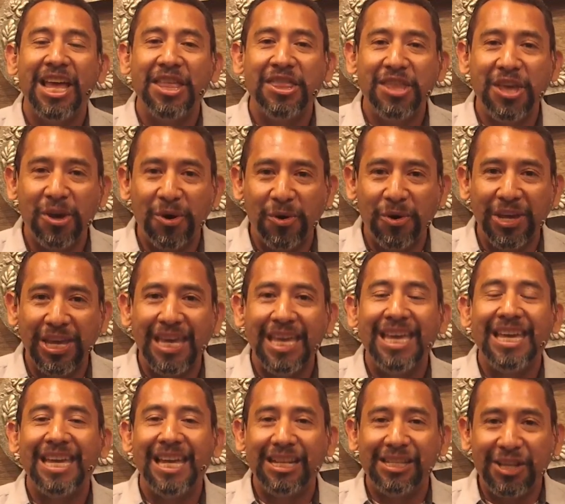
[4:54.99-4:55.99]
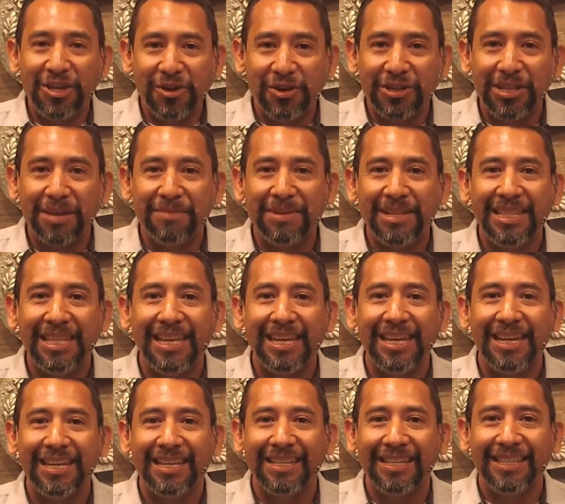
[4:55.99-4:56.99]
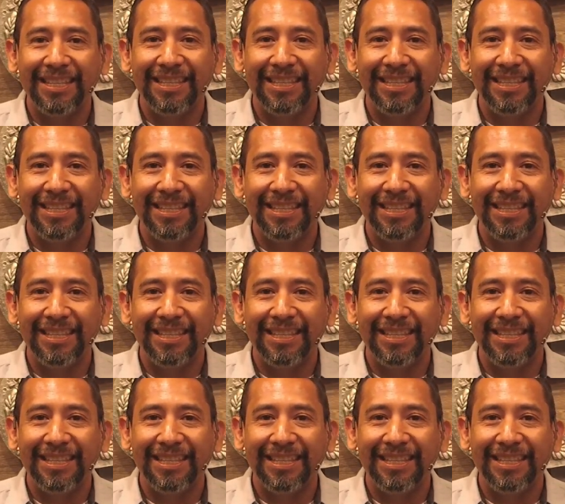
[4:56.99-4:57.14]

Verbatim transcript: de hoy. Que el Señor te bendiga.